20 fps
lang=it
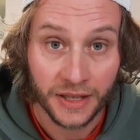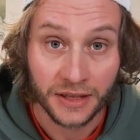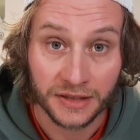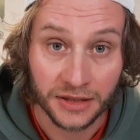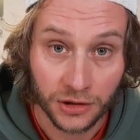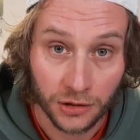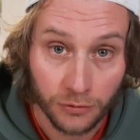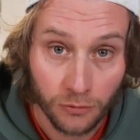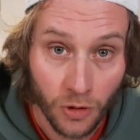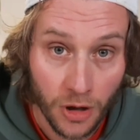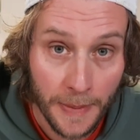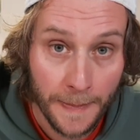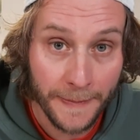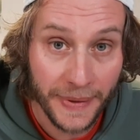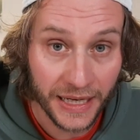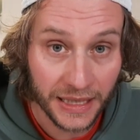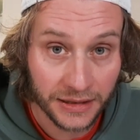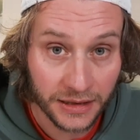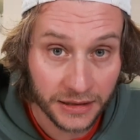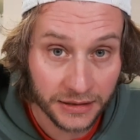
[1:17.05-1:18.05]
se non vuoi
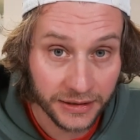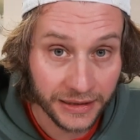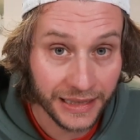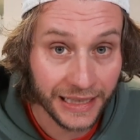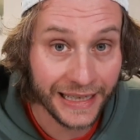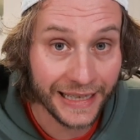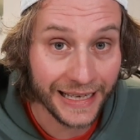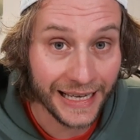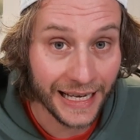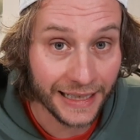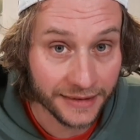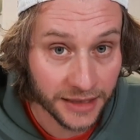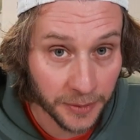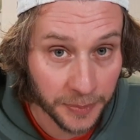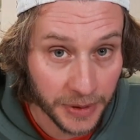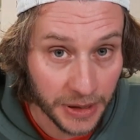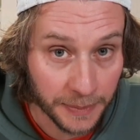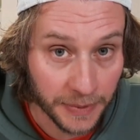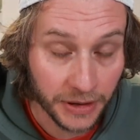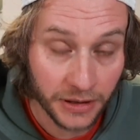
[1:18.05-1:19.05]
perderti le
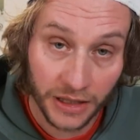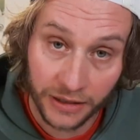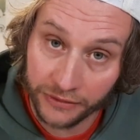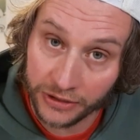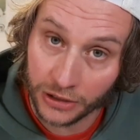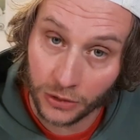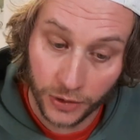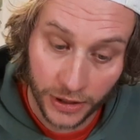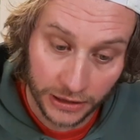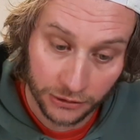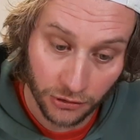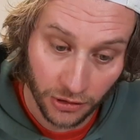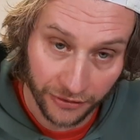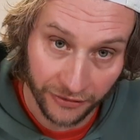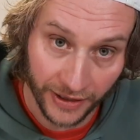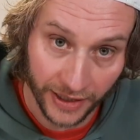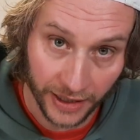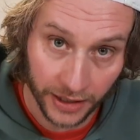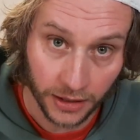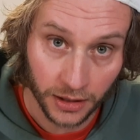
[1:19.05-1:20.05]
anteprime dei video che andrò a
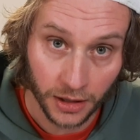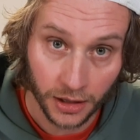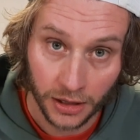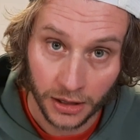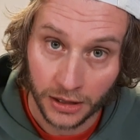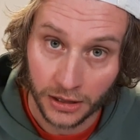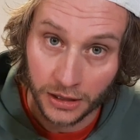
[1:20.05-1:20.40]
fare.